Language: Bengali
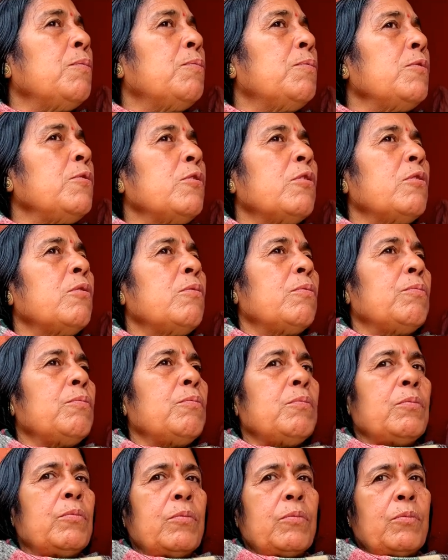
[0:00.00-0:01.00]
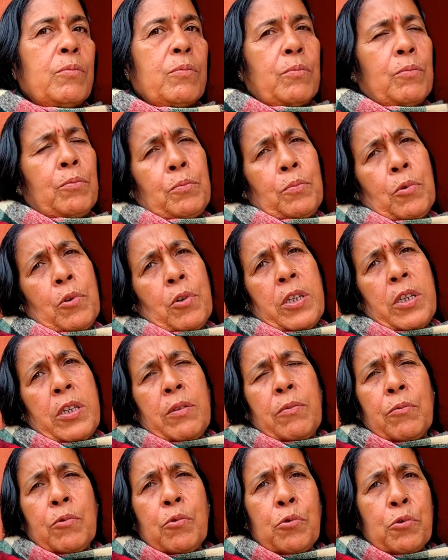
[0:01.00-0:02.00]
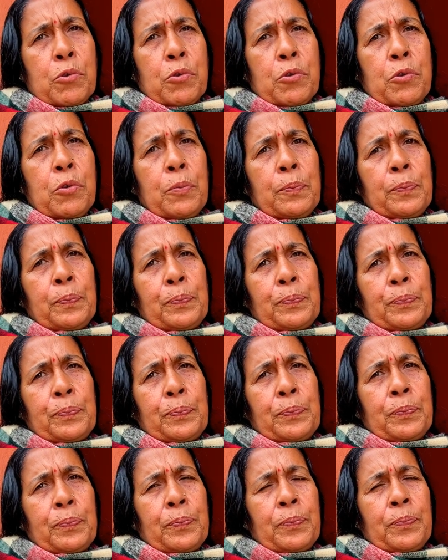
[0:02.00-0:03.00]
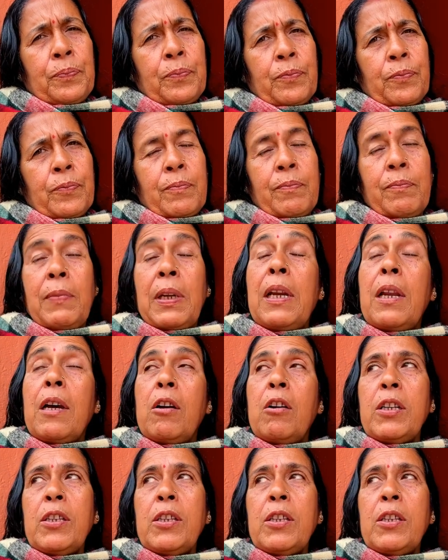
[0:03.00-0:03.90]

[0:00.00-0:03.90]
পুজোর পরে গোষ্ঠ ও আচ্ছা। মেলা হয়